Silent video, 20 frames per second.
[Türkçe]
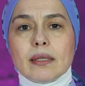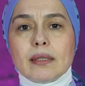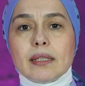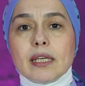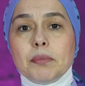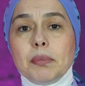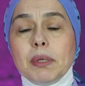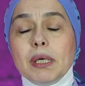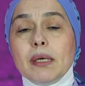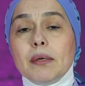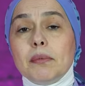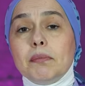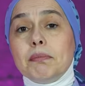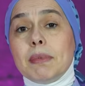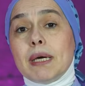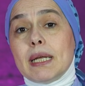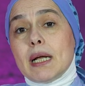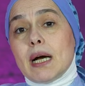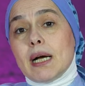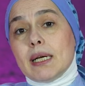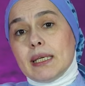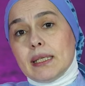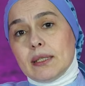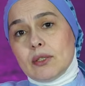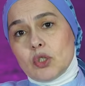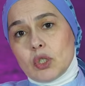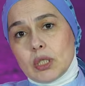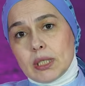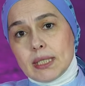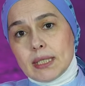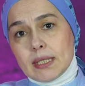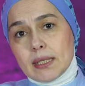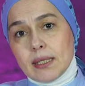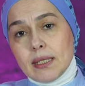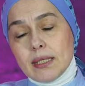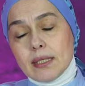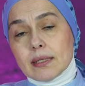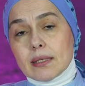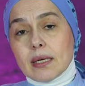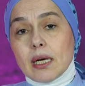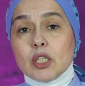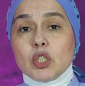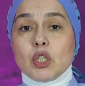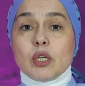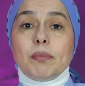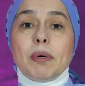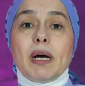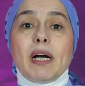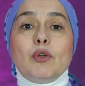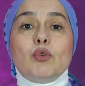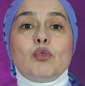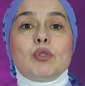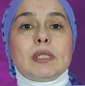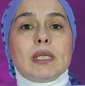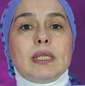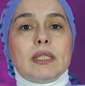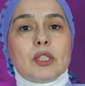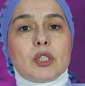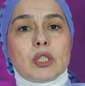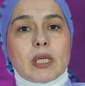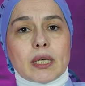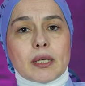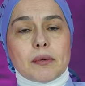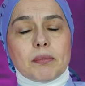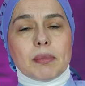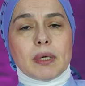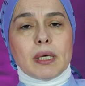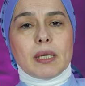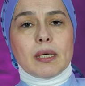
Tabi merak edeceksiniz. Acaba yükselecek mi?